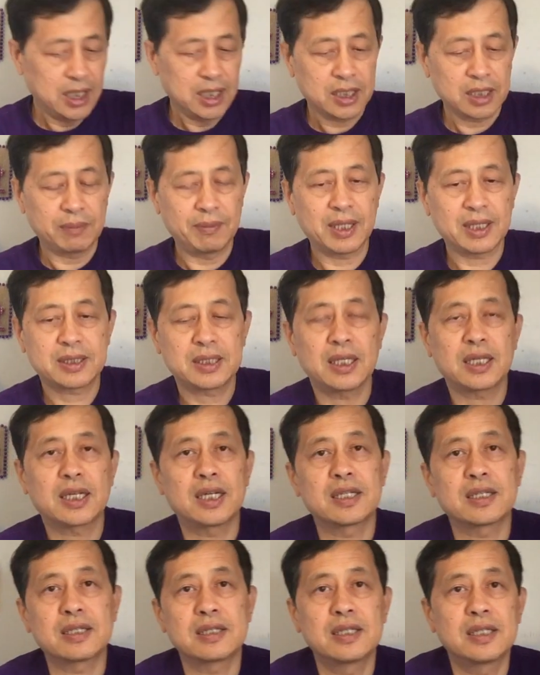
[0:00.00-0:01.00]
那么这
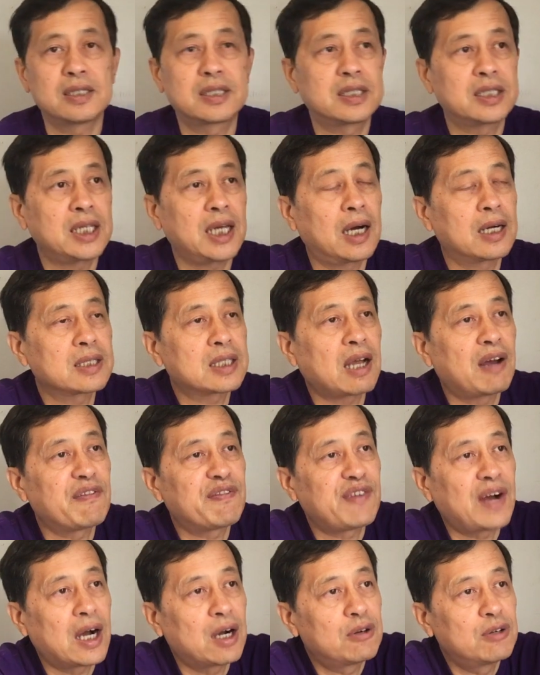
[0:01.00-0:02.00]
个枪弹
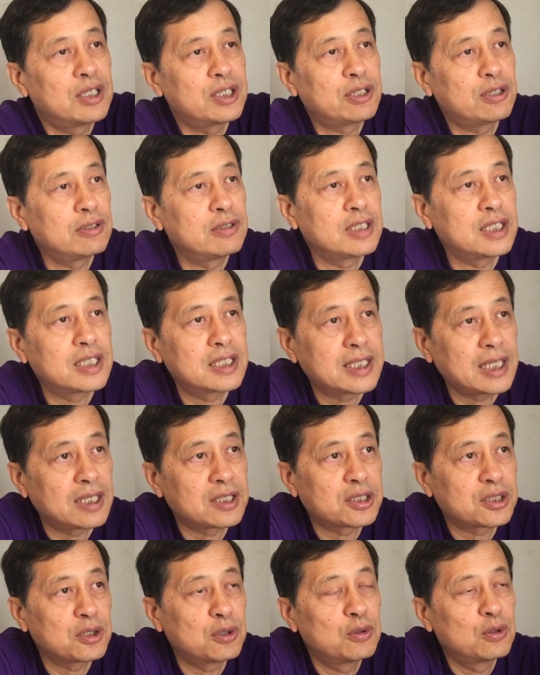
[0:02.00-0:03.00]
发回去，你再
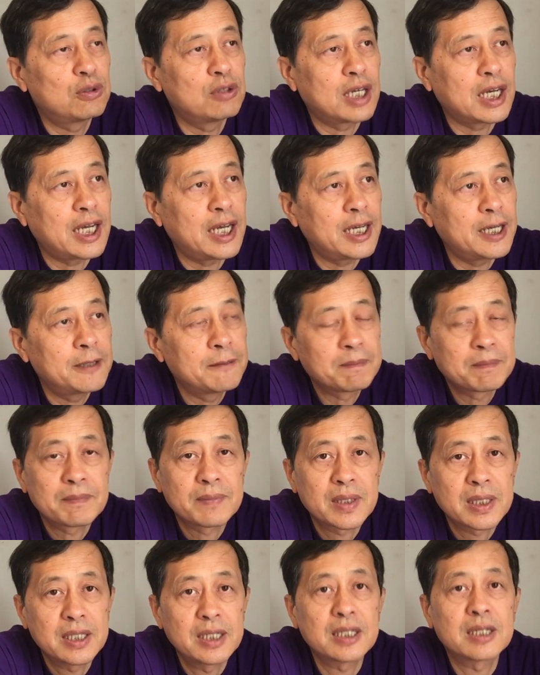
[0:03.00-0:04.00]
收回来，
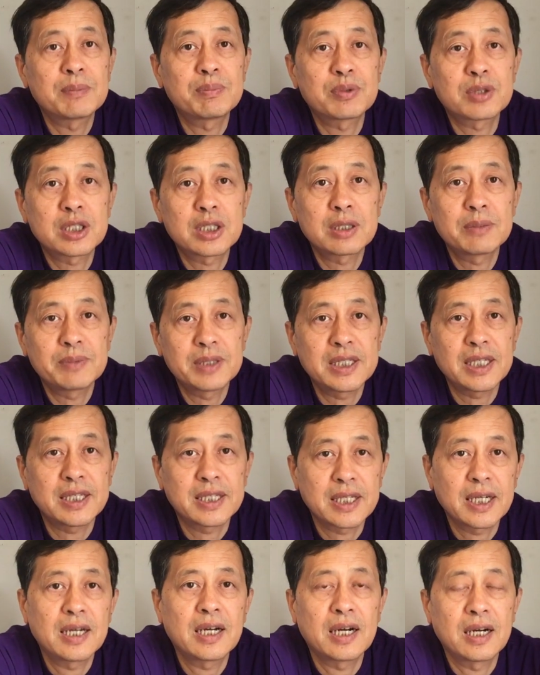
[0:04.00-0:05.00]
可能不是那么简
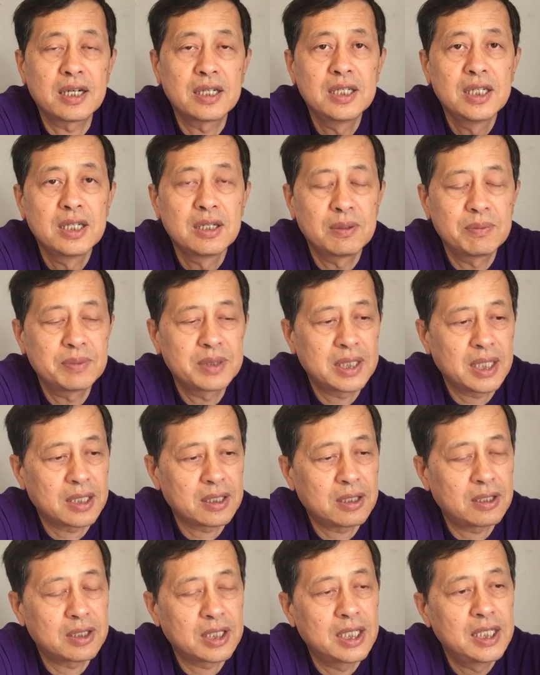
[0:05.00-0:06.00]
单啊！我们讲
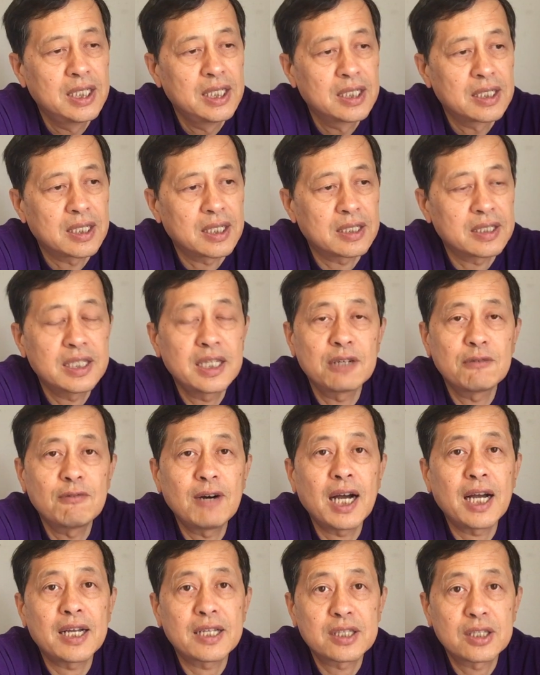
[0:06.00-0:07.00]
到的啊，内
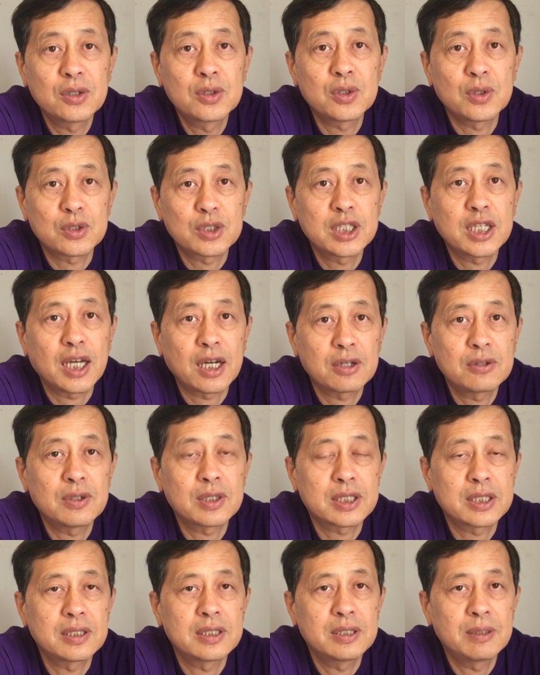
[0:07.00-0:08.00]
外都有这样
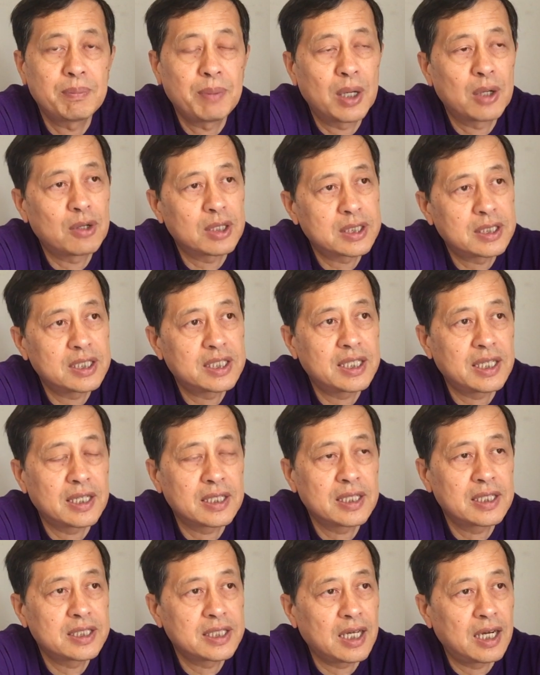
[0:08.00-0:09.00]
过程。你包括之前
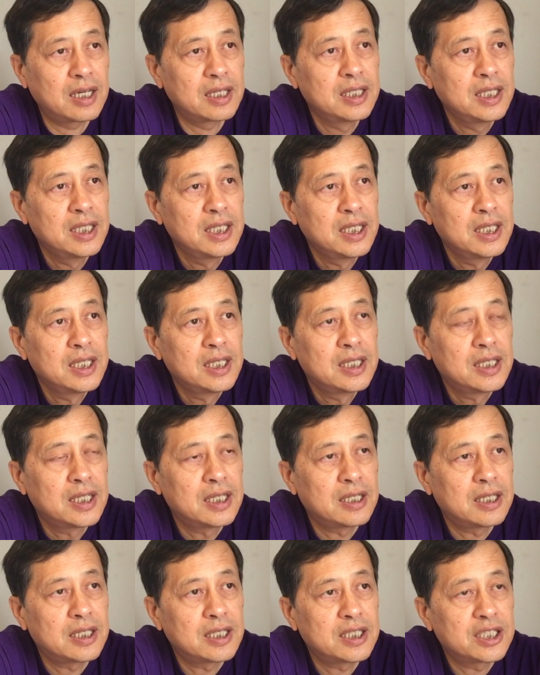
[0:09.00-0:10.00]
呢讲，
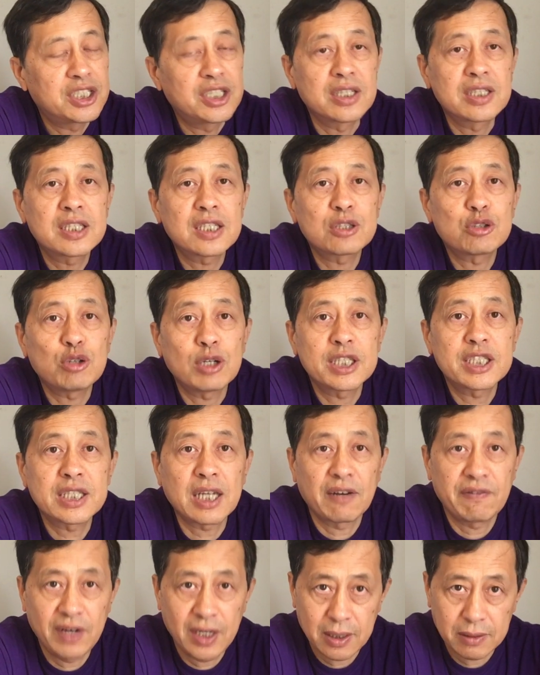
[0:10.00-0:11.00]
呃，行政权
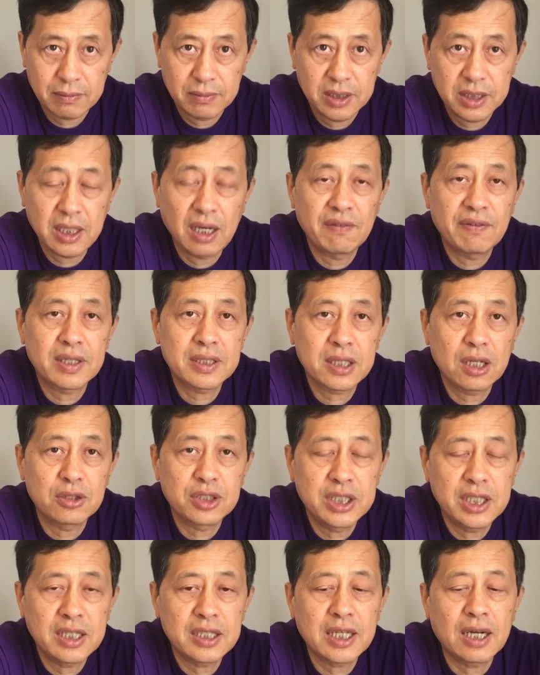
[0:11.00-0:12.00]
下放，下放到
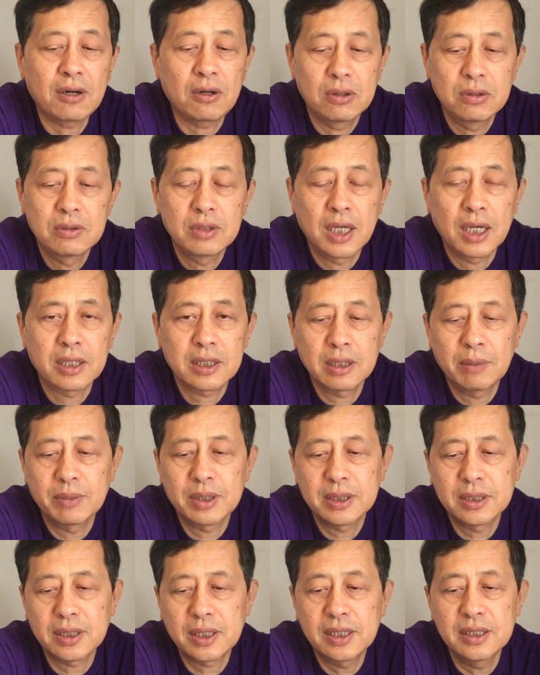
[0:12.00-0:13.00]
街道。啊，那么
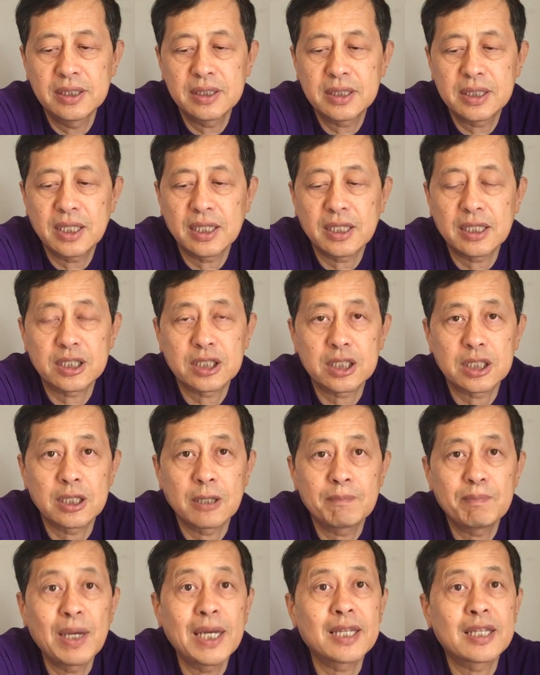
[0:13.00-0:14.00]
这跟这个
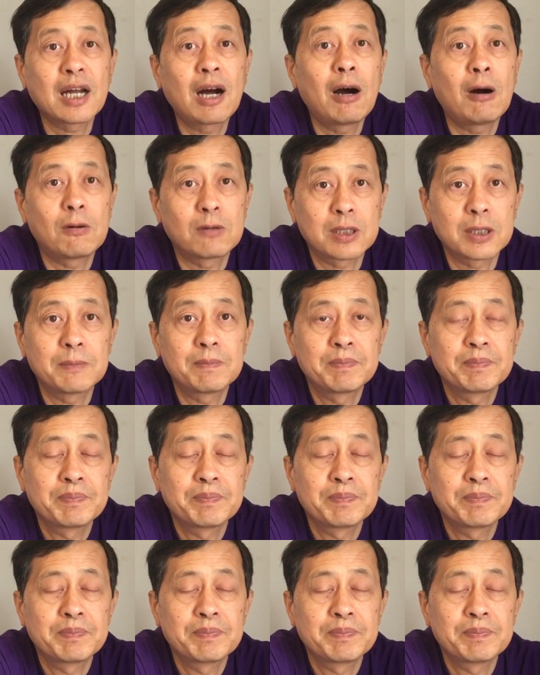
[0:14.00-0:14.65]
是配套的，